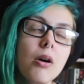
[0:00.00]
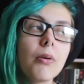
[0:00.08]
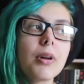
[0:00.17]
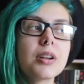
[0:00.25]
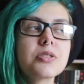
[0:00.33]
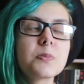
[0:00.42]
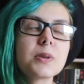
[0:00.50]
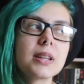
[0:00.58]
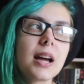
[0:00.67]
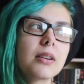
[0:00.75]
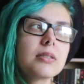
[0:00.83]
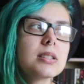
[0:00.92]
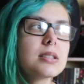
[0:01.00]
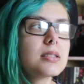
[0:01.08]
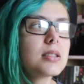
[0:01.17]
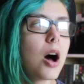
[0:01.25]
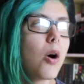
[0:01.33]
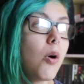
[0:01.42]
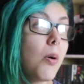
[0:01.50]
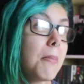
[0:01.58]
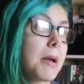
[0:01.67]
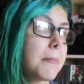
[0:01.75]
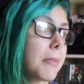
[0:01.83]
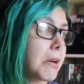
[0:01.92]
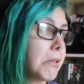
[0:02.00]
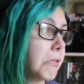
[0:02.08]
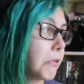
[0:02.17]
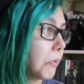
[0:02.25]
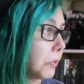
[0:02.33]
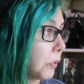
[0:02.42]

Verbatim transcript: o grande protagonista homem branco,